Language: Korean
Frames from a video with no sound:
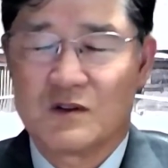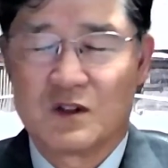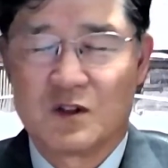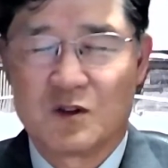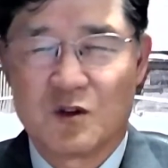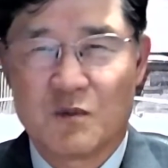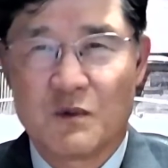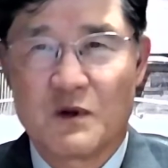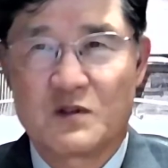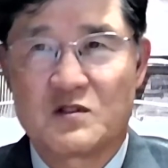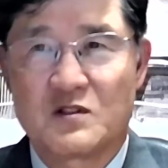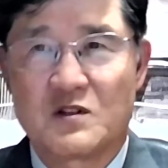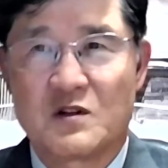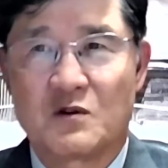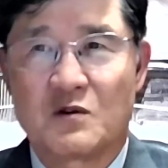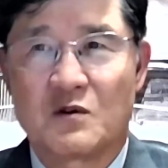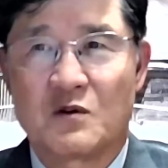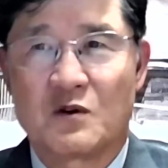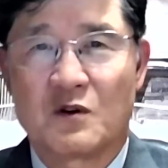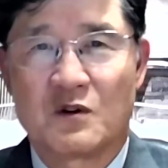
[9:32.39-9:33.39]

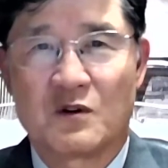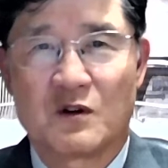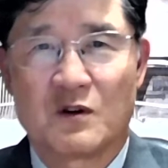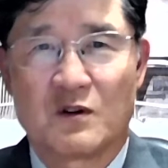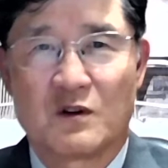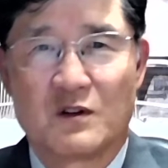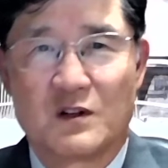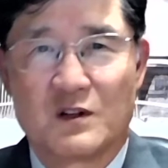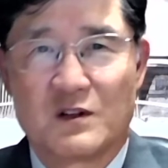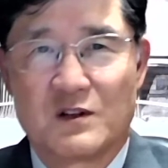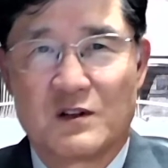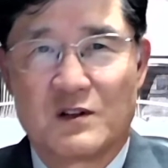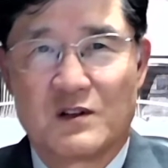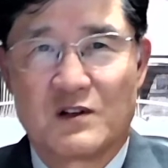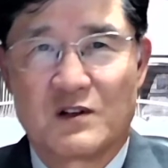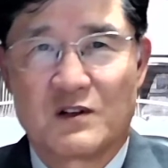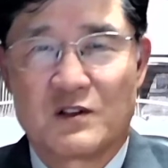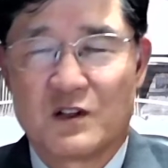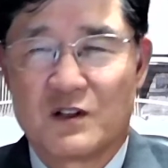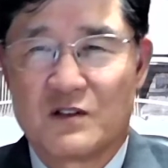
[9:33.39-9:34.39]
높아지려고
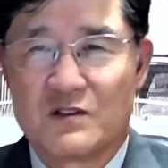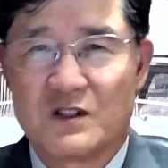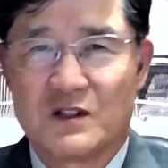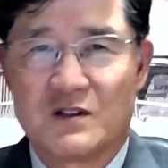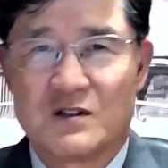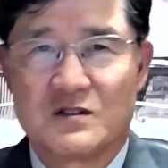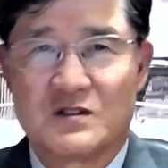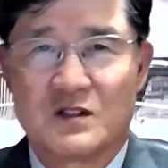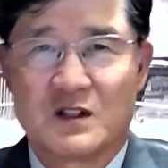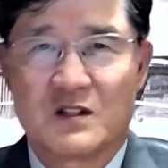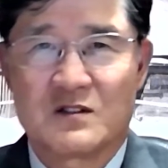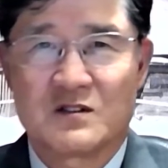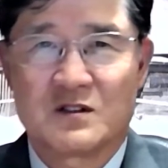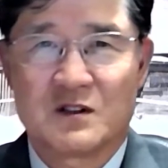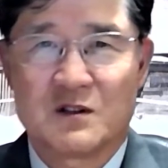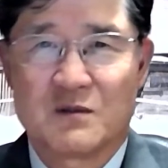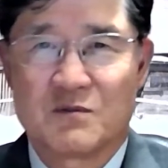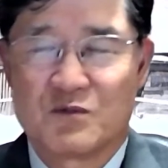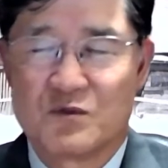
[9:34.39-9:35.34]
경쟁의식에서